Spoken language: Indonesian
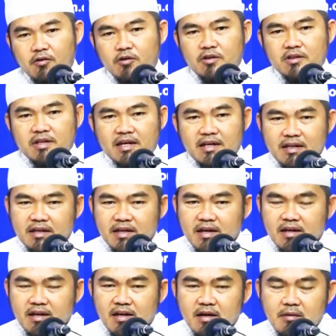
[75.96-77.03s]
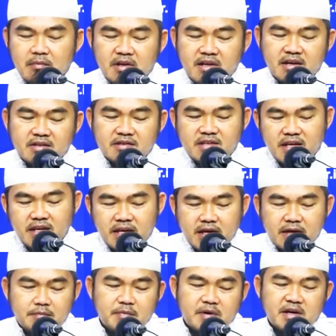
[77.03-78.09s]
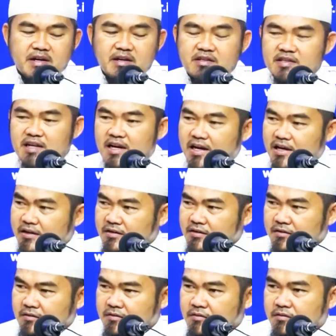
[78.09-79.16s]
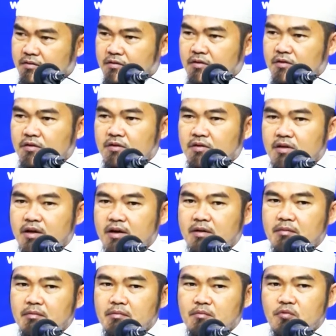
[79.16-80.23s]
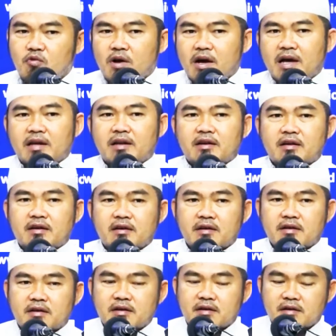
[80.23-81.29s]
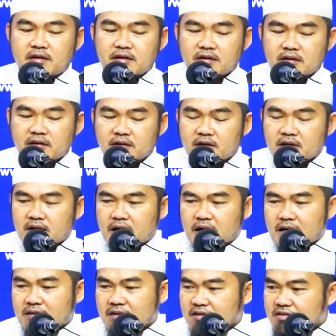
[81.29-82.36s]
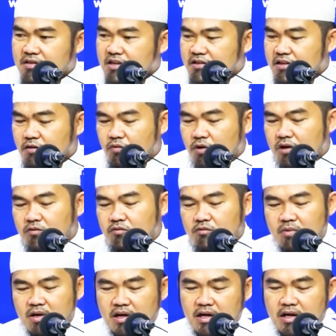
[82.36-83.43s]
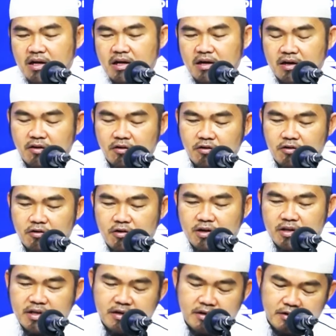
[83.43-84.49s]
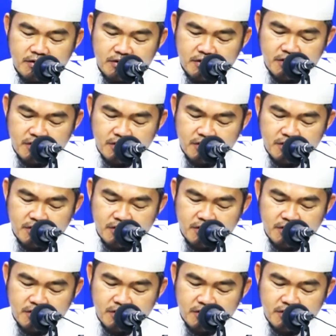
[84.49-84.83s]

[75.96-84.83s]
kontraknya adalah menyelesaikan pekerjaan ya bukan atas dasar waktu maka honornya